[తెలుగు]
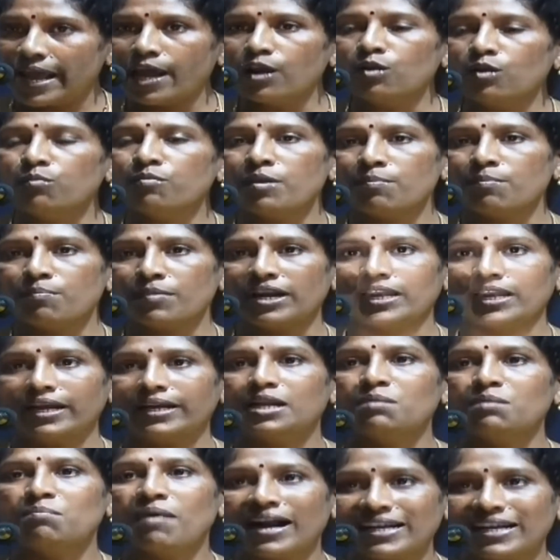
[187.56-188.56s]
నేను
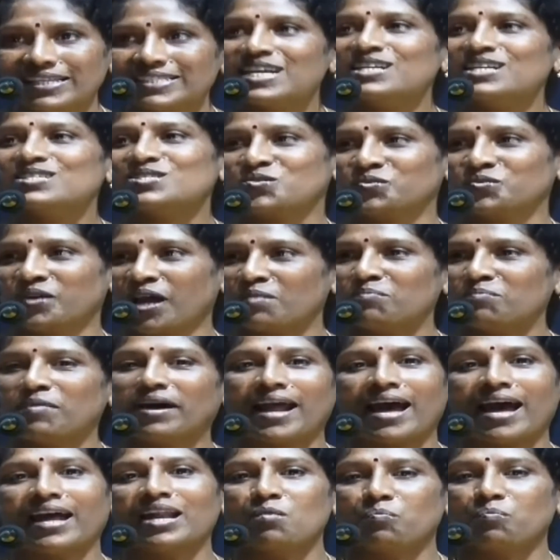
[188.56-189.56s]
మిమ్మల్ని డిమాండ్ చేస్తున్నా
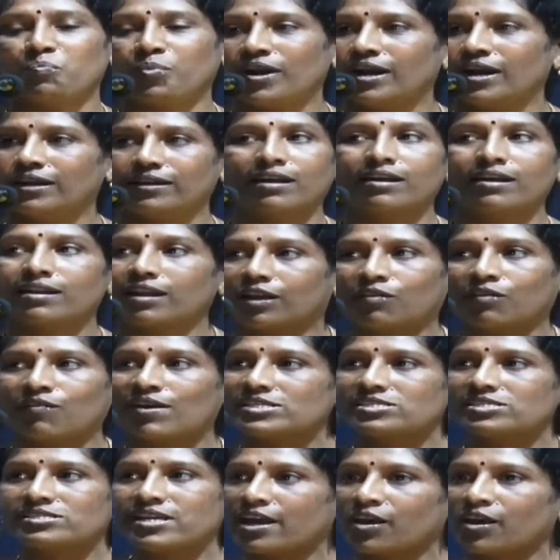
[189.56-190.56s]
మా నాన్న ఎప్పుడంటారు
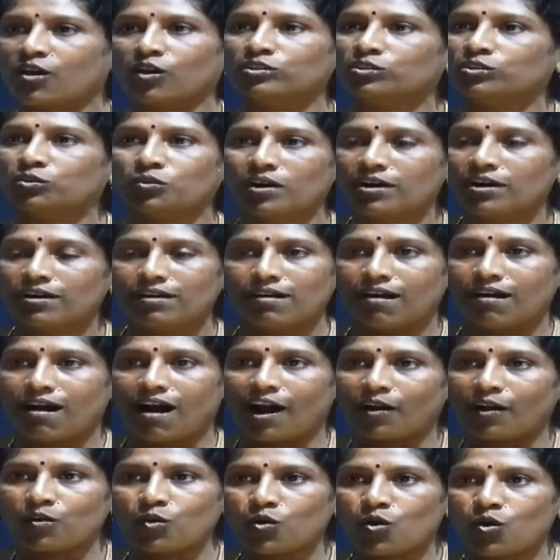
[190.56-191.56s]
రిక్వెస్ట్ చేయొద్దు
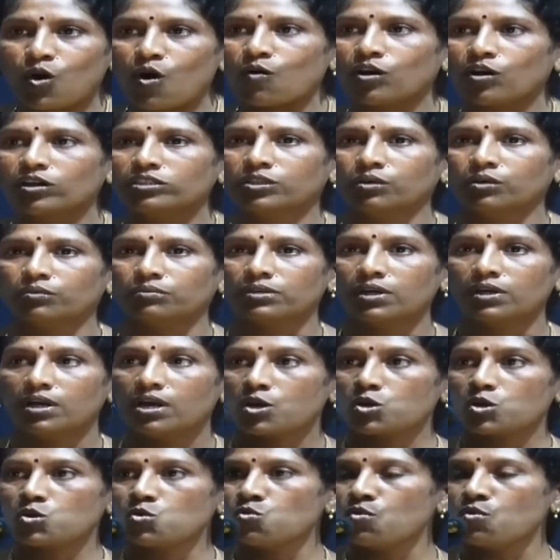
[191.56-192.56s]
అడుక్కోవద్దు
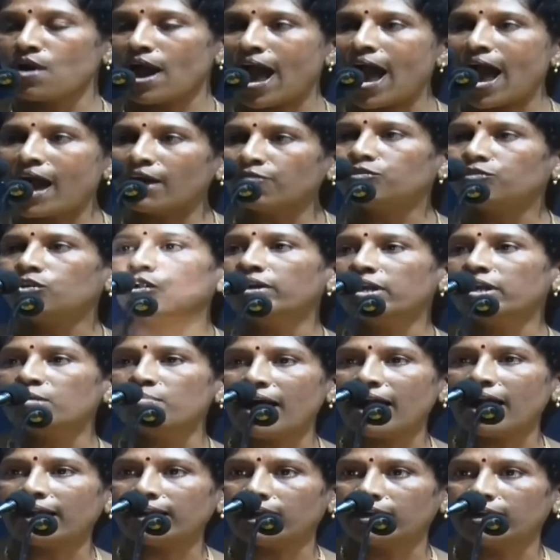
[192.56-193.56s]
యు హ్యావ్ టు
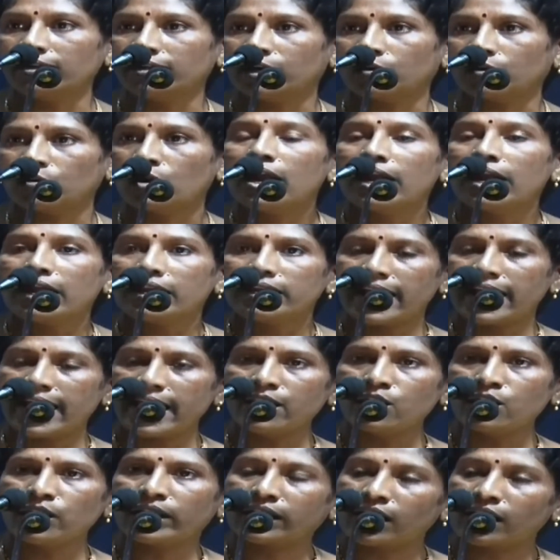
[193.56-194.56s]
డిమాండ్ అంటారు
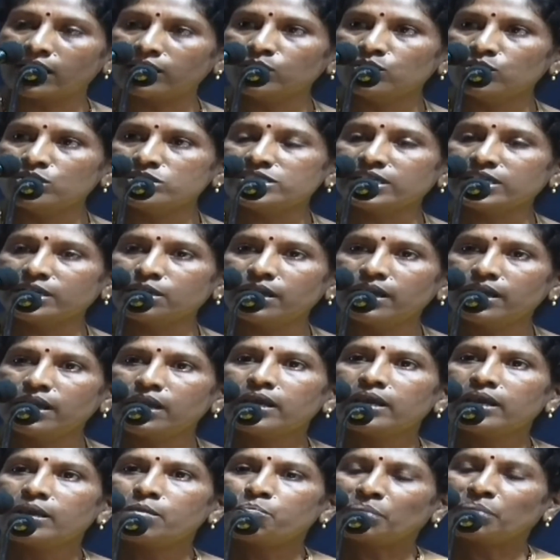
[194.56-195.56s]
నేను ఇక్కడ నుంచి
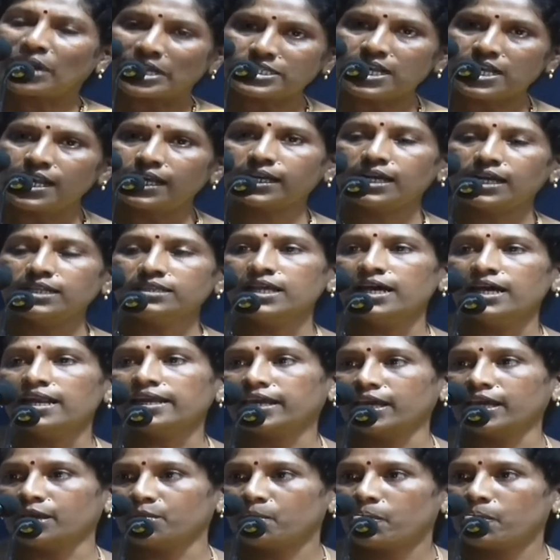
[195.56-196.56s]

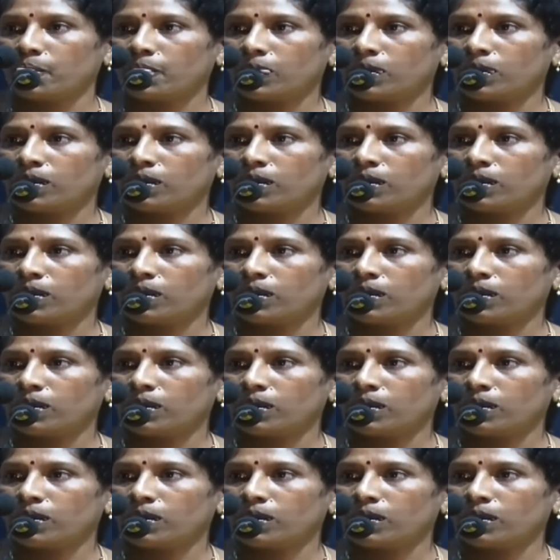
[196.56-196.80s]
ప్రజలకందరికీ